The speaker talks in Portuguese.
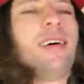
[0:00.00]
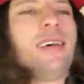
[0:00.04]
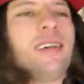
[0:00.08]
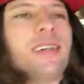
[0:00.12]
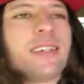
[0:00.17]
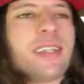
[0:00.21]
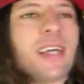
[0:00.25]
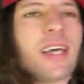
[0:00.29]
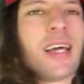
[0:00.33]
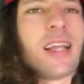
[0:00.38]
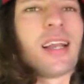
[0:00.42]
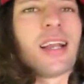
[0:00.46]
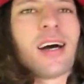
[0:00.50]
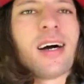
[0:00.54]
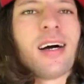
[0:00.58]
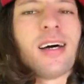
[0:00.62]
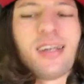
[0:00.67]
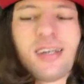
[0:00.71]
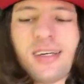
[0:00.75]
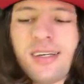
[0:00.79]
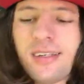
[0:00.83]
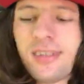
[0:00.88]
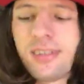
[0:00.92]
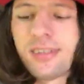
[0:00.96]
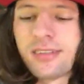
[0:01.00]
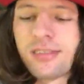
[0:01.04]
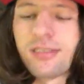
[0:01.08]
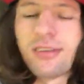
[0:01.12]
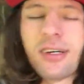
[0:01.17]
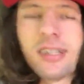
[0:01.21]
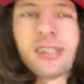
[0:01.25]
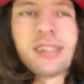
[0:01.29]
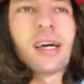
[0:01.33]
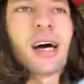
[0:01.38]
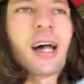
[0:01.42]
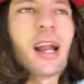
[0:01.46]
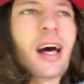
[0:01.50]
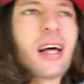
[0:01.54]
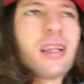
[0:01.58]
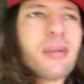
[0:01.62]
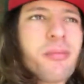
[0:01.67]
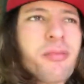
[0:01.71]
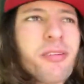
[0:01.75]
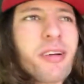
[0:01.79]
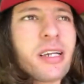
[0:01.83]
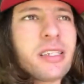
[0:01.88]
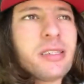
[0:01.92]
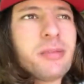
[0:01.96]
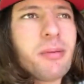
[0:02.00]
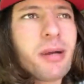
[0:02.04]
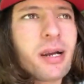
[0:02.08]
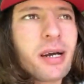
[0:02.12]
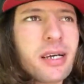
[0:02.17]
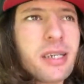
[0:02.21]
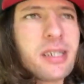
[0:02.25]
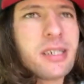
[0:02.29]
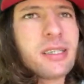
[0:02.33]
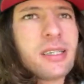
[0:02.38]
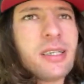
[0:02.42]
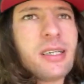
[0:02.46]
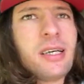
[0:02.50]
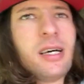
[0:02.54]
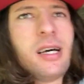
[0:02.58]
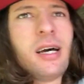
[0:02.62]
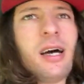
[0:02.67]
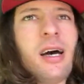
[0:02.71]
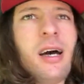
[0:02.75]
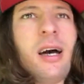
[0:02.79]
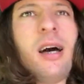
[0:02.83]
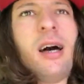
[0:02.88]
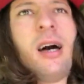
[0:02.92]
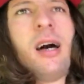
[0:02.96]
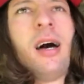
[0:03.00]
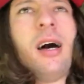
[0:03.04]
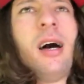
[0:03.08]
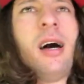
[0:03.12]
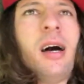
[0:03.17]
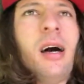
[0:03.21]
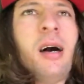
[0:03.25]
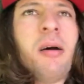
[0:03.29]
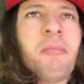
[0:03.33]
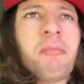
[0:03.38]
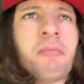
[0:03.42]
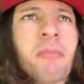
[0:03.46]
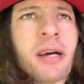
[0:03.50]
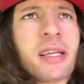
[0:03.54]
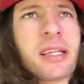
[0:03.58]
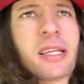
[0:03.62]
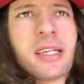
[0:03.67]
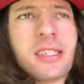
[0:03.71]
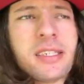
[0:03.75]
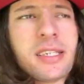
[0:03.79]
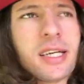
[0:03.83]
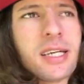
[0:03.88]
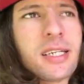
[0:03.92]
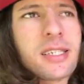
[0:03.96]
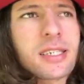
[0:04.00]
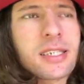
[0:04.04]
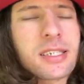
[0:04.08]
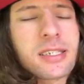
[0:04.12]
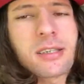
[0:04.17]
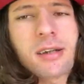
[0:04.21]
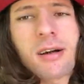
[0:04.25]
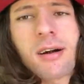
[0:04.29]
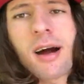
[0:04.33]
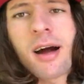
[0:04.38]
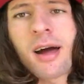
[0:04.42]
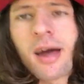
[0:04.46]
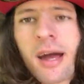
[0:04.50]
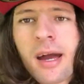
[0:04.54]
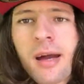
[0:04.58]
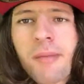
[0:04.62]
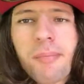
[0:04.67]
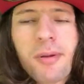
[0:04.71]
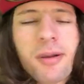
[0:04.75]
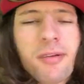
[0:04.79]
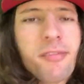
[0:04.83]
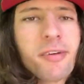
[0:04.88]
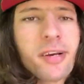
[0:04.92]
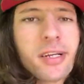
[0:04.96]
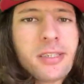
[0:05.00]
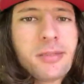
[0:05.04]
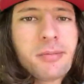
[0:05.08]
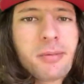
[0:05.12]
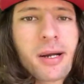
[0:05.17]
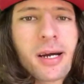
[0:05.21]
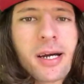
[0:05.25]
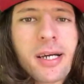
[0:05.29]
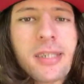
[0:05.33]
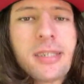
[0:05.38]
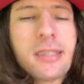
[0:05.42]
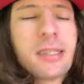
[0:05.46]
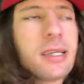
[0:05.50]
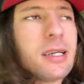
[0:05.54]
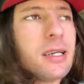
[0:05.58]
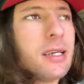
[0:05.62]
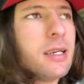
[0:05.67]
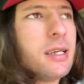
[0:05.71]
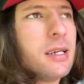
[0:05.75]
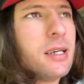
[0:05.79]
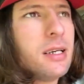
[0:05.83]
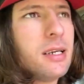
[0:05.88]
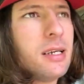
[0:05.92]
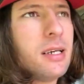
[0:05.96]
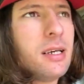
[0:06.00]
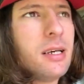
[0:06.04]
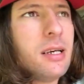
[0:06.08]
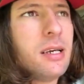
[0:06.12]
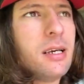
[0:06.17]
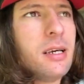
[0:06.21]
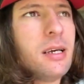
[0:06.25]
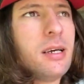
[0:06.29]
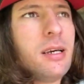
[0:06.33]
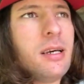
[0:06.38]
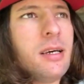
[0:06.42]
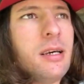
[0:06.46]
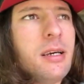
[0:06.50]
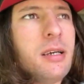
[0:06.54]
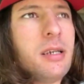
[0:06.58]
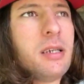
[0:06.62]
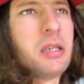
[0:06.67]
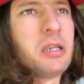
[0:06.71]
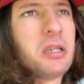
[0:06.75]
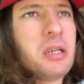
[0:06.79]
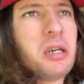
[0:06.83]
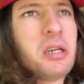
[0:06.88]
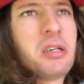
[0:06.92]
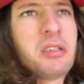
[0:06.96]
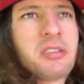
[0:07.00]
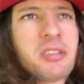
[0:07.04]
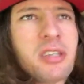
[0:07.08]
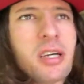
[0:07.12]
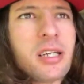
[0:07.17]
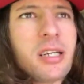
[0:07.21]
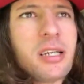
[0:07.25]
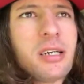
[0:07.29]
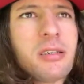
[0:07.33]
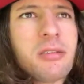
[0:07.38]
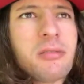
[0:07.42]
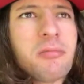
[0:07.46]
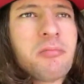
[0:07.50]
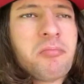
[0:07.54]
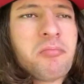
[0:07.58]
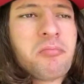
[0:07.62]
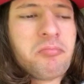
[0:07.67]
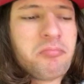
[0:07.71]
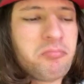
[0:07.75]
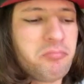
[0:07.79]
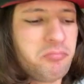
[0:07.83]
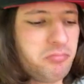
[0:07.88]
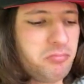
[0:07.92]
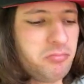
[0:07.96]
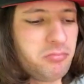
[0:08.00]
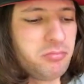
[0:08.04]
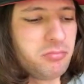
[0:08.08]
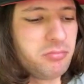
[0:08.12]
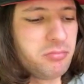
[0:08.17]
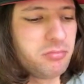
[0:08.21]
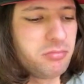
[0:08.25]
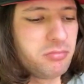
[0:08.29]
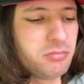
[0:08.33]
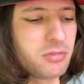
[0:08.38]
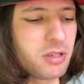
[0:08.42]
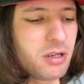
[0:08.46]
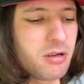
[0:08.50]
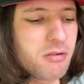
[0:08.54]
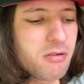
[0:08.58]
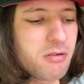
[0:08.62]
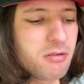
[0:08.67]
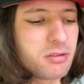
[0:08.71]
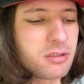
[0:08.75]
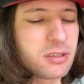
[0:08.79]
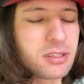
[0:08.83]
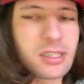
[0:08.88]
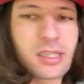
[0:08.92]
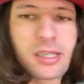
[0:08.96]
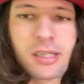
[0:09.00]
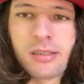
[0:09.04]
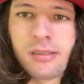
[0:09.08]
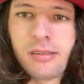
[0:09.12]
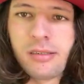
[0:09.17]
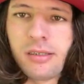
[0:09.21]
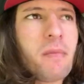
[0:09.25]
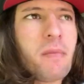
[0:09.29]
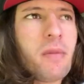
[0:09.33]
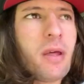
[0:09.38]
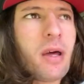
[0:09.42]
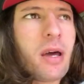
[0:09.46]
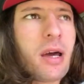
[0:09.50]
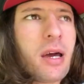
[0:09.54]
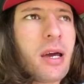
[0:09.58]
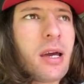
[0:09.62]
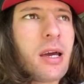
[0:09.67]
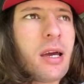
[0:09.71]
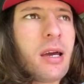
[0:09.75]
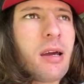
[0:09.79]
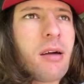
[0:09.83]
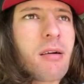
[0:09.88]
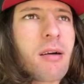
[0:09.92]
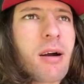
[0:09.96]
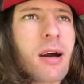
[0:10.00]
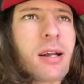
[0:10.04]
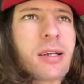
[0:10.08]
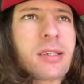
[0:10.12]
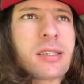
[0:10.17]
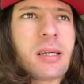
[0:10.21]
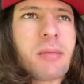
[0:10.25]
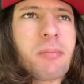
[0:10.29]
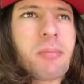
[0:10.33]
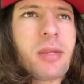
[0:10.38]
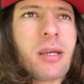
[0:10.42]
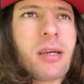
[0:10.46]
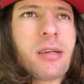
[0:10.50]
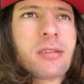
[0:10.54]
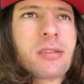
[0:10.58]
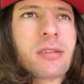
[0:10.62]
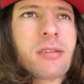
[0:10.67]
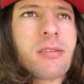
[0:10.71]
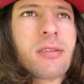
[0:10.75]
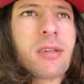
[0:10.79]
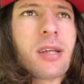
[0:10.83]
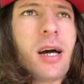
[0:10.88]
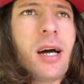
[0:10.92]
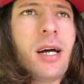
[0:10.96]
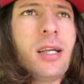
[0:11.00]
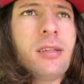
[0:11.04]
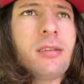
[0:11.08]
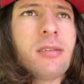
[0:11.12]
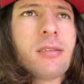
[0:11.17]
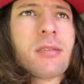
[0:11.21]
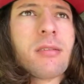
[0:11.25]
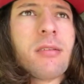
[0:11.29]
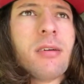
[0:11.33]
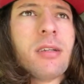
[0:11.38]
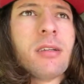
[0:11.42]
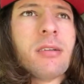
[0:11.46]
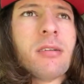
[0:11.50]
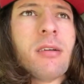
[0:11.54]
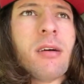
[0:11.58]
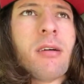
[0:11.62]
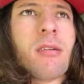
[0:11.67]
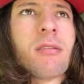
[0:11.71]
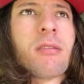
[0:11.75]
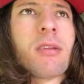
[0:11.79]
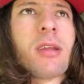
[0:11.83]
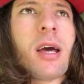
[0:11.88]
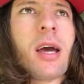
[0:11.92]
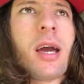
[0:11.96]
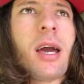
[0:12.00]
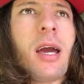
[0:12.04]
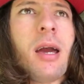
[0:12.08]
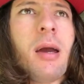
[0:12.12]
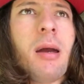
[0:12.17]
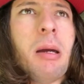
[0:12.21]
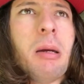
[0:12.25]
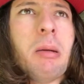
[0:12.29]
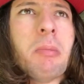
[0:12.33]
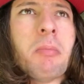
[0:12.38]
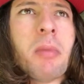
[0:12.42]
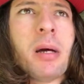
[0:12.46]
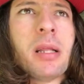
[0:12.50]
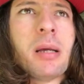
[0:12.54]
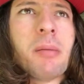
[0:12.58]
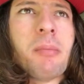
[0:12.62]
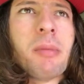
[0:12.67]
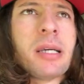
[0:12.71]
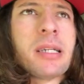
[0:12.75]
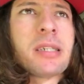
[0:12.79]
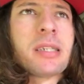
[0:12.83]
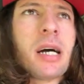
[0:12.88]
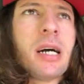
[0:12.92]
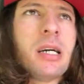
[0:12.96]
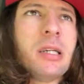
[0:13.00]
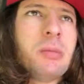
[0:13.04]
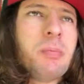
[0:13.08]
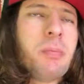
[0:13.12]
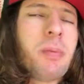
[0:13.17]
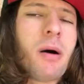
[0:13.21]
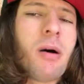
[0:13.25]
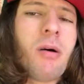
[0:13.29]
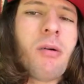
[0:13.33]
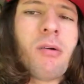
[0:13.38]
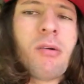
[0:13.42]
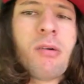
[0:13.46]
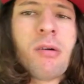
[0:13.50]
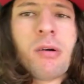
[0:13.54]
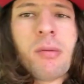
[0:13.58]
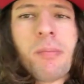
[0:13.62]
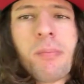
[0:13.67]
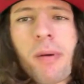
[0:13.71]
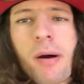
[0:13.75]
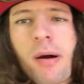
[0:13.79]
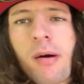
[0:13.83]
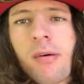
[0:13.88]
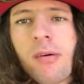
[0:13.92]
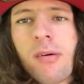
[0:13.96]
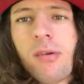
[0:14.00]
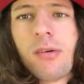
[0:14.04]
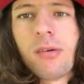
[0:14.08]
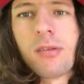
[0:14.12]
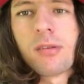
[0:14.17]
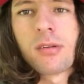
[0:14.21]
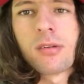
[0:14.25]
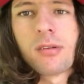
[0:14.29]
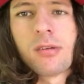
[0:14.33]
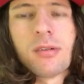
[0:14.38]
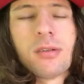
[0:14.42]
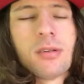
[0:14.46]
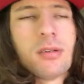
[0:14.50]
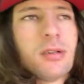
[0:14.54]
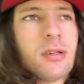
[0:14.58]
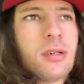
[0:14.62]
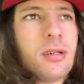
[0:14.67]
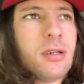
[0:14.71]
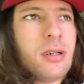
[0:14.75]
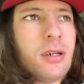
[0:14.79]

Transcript: Sei lá, sou azarado frete Braz. Mas tem gente que só carrega pelo frete Braz, né? Eu já não não consigo. Daí o cara sempre tem os contatos, quando não tem, manda mensagem para um e para outro,